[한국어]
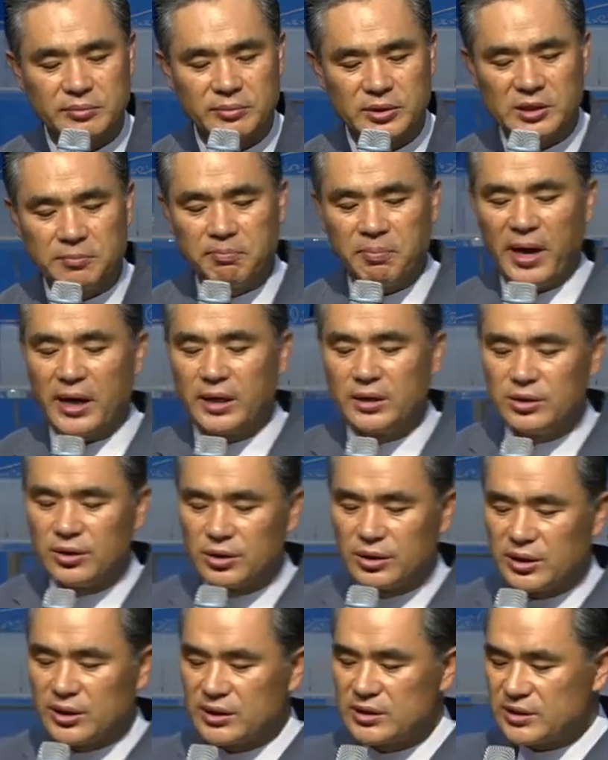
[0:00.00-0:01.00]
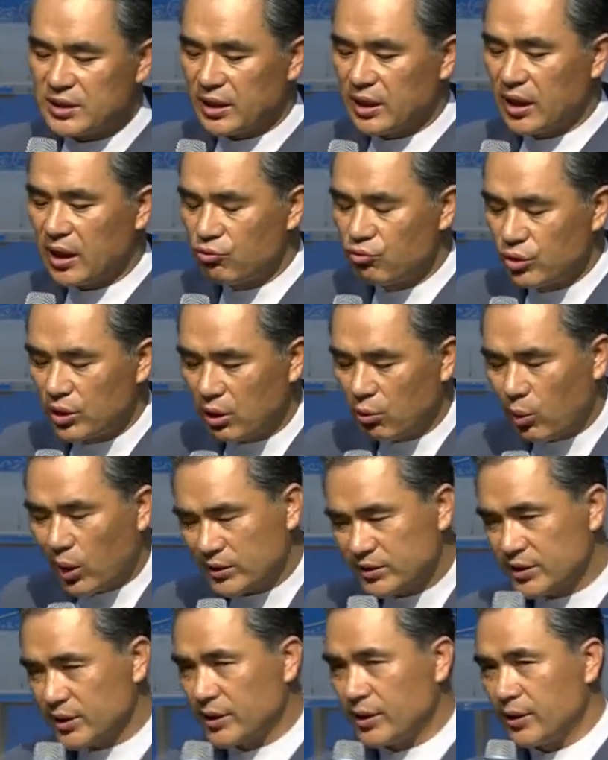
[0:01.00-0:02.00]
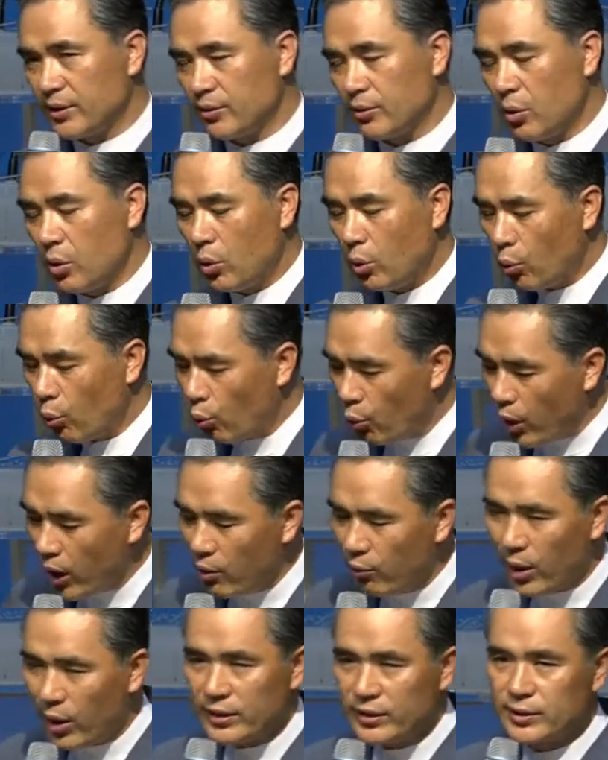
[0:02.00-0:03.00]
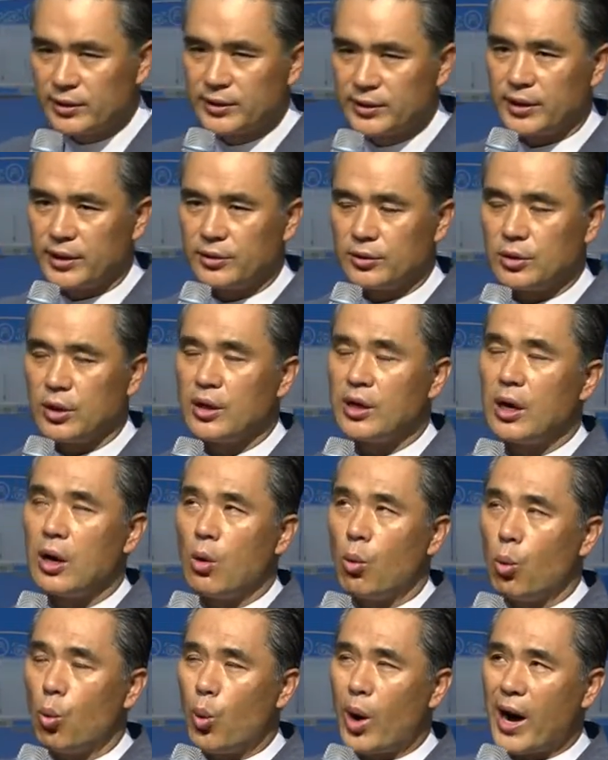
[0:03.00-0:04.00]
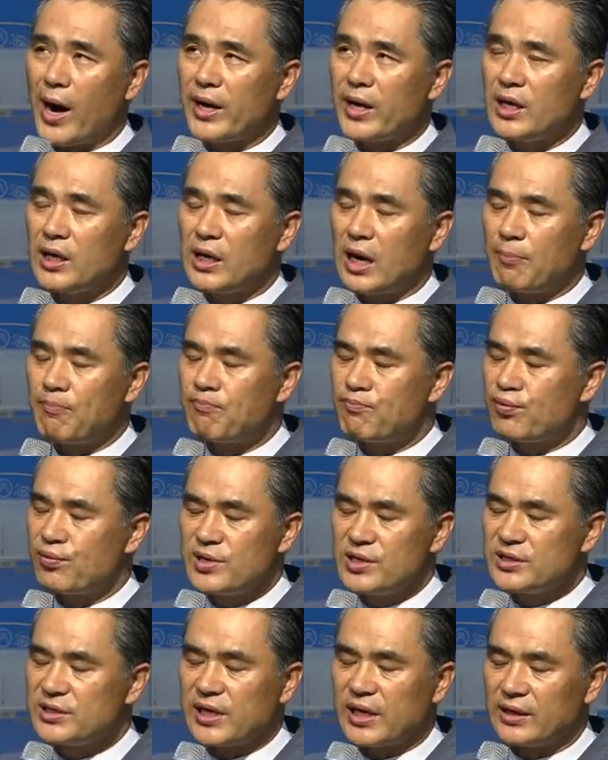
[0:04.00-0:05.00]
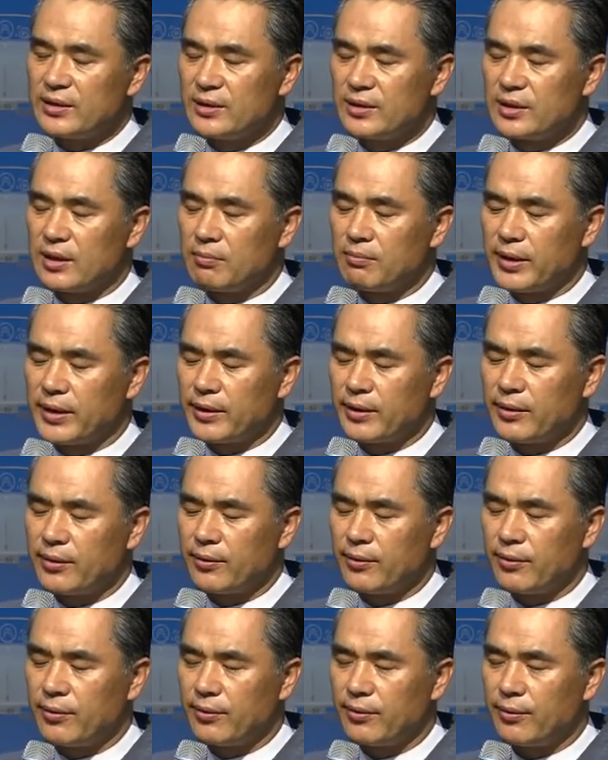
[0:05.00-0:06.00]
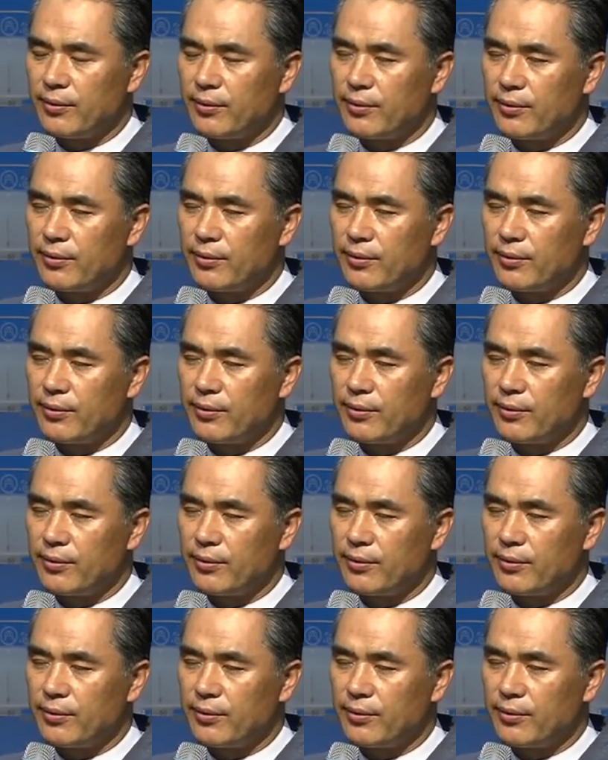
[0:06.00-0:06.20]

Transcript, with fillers: 이 100년이라는 생에 우리가 왔잖아요. 왜 왔느냐 이거예요. Y가 풀리지 않는단 말이에요.